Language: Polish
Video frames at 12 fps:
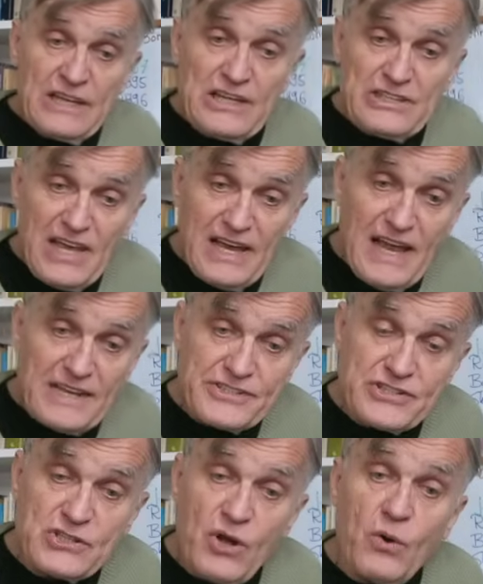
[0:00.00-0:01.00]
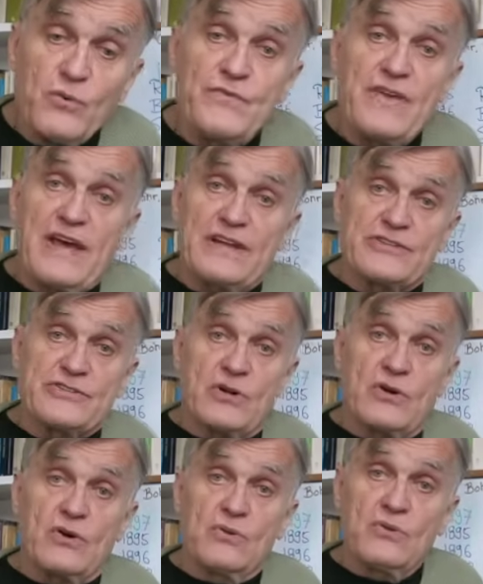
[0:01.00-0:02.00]
I teraz z tą
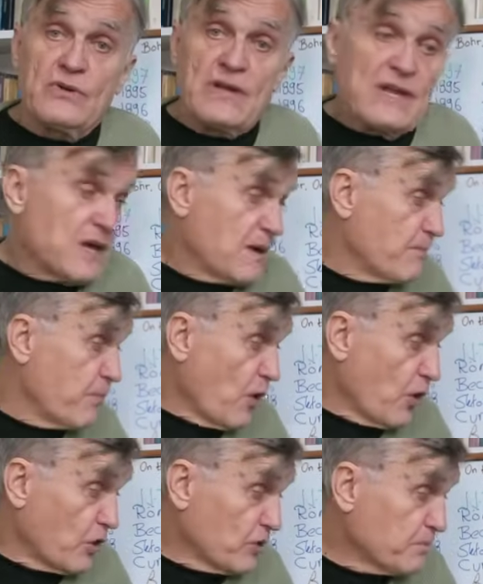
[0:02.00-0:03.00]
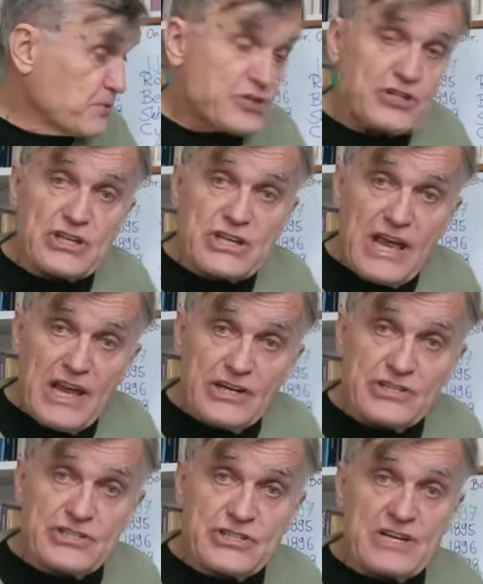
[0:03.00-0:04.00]
wiedzą Bor
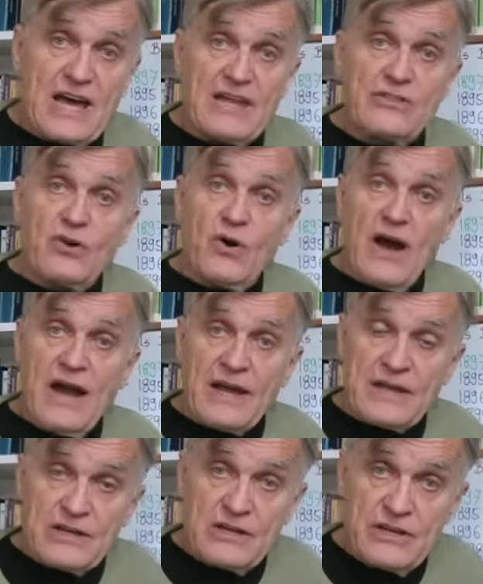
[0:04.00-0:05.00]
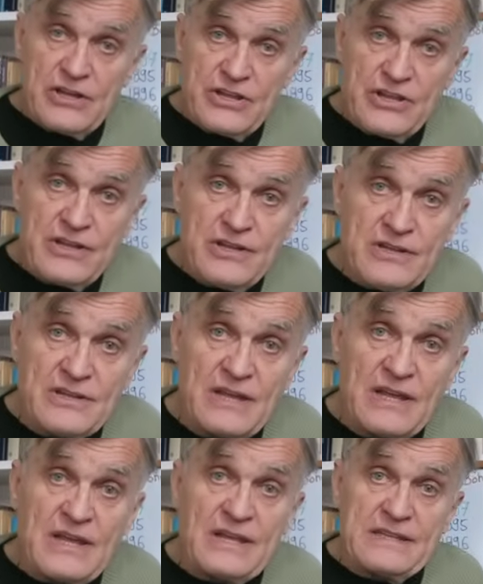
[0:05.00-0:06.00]
przyjeżdża do Anglii,
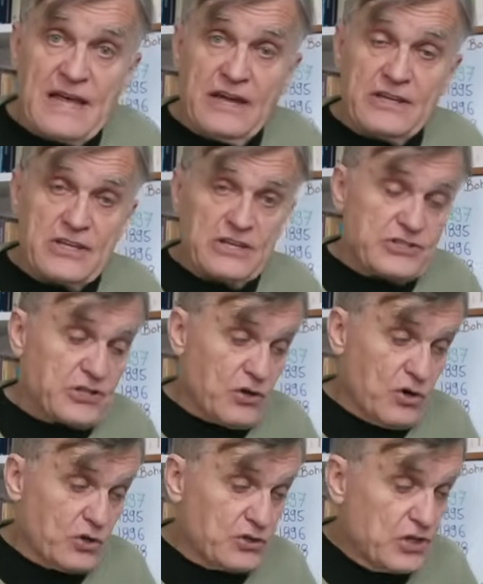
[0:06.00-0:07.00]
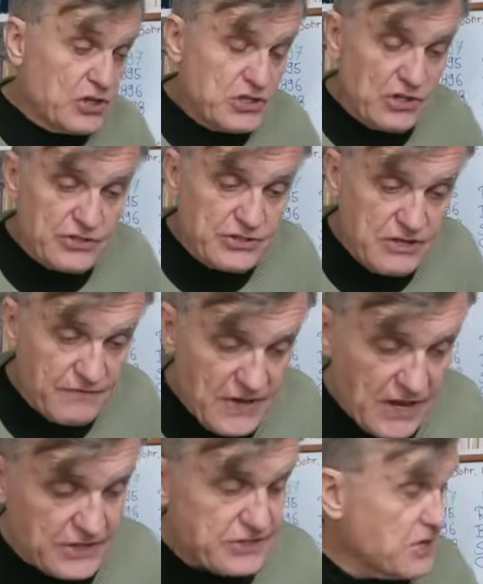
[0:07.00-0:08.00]
tak, jest rok
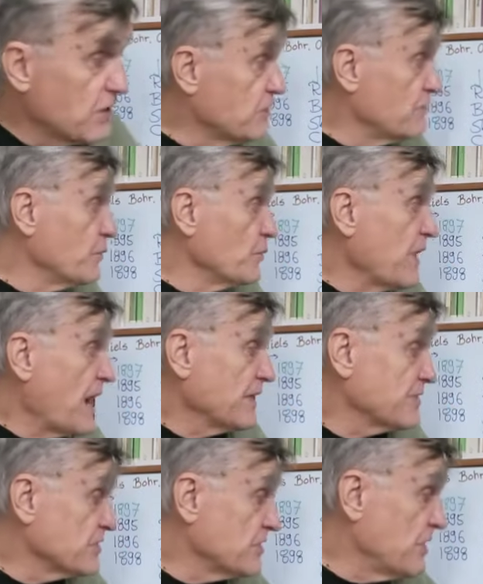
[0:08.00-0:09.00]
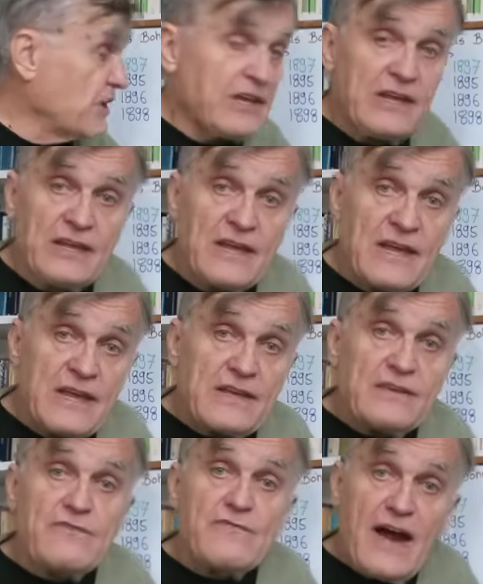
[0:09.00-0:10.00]
1912
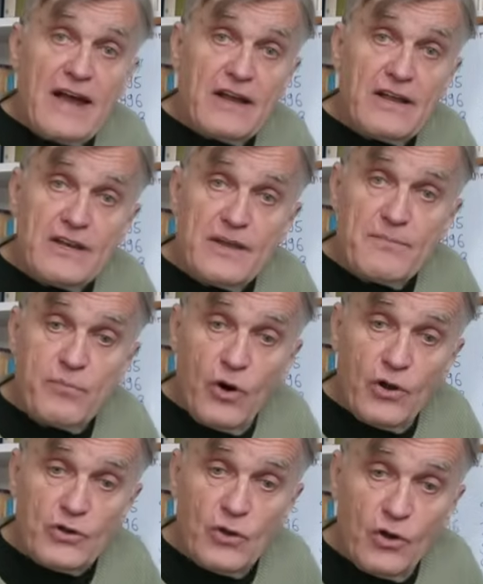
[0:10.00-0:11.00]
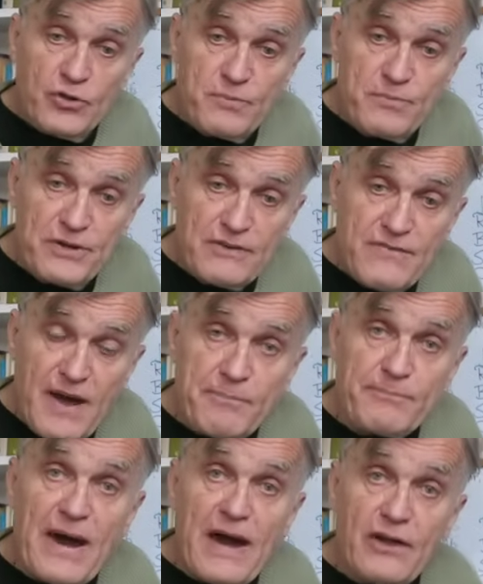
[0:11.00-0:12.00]
i w Anglii Bor odbywa
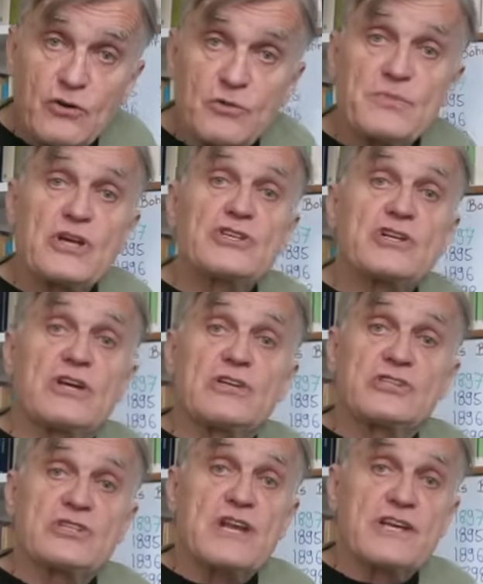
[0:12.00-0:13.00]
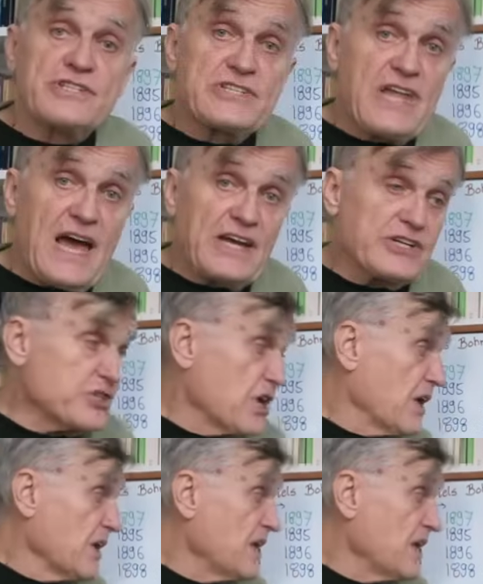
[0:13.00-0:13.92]
paromiesięczne staże